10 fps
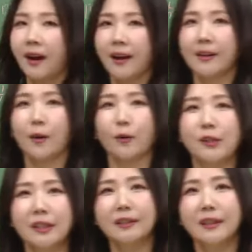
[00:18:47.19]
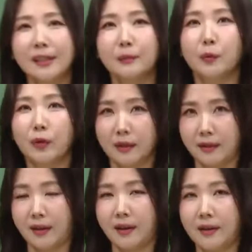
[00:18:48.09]
아 이게 어찌 끝날지
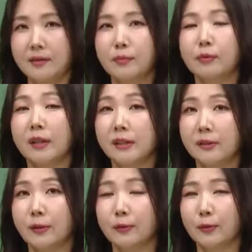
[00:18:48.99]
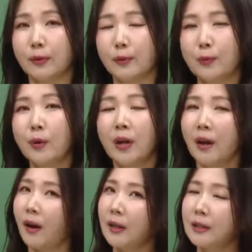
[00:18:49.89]
모르겠다 하는 불확실성도 있고
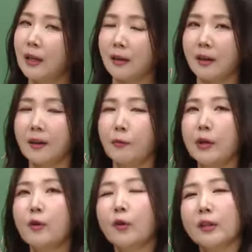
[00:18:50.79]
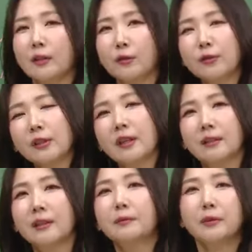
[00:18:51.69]
아 이 작가가 왜 여기다 이런 식의
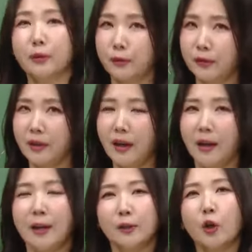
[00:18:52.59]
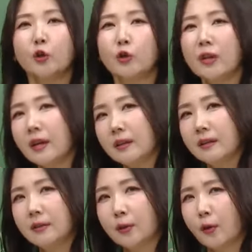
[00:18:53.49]
그림을 그렸을까 저 뒤에
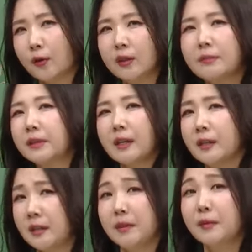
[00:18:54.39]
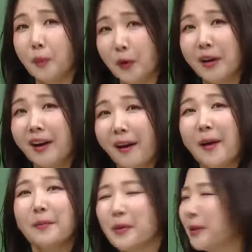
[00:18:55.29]
있는 저 그림자의 의미는 뭘까 뭐